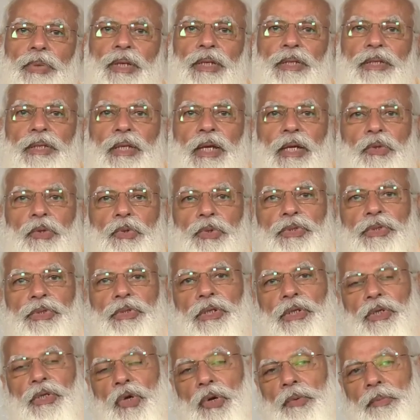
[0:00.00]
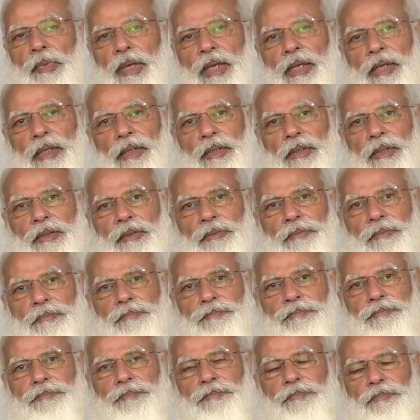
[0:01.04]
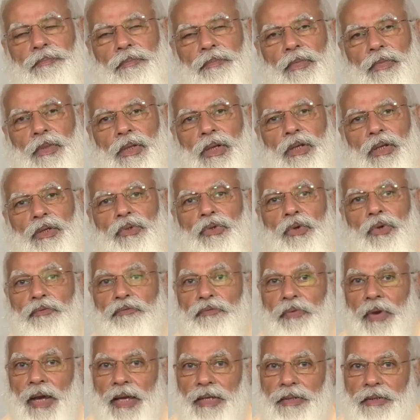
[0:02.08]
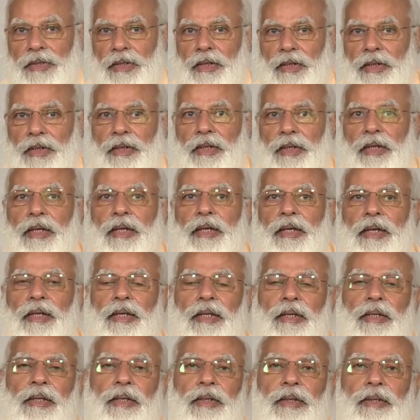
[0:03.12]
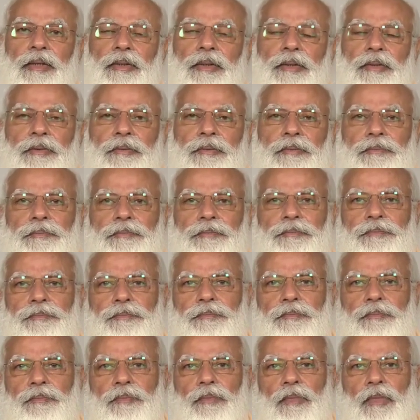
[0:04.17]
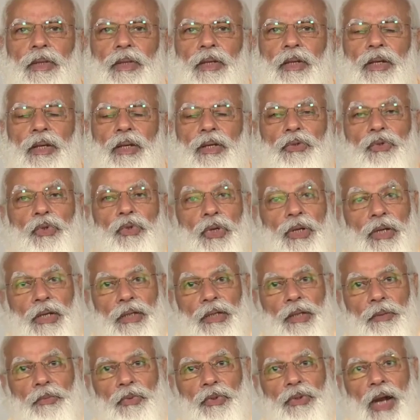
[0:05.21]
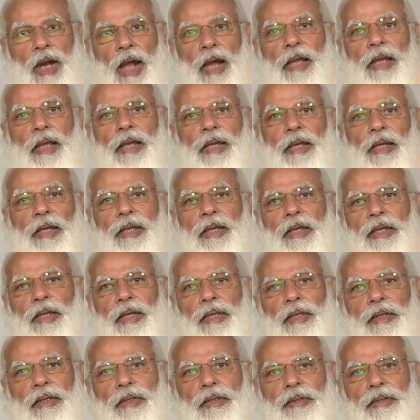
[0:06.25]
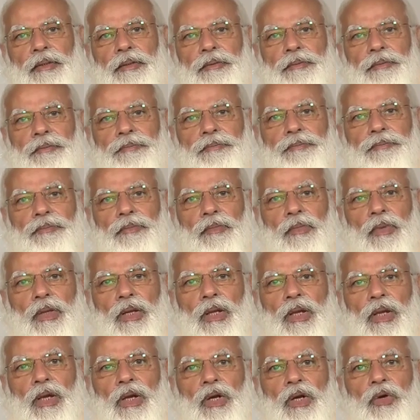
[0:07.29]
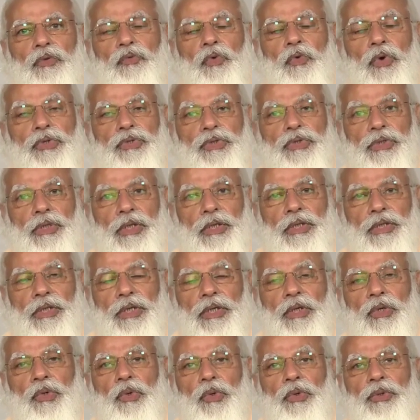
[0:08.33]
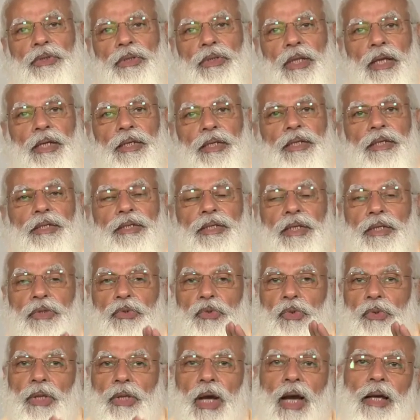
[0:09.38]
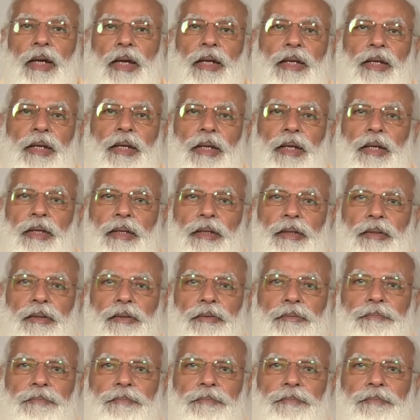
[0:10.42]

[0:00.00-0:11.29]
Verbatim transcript: बीते कुछ दिनों में जो फैसले लिए गए हैं जो कदम उठाए गए हैं वो स्थिति को तेजी से सुधारेंगे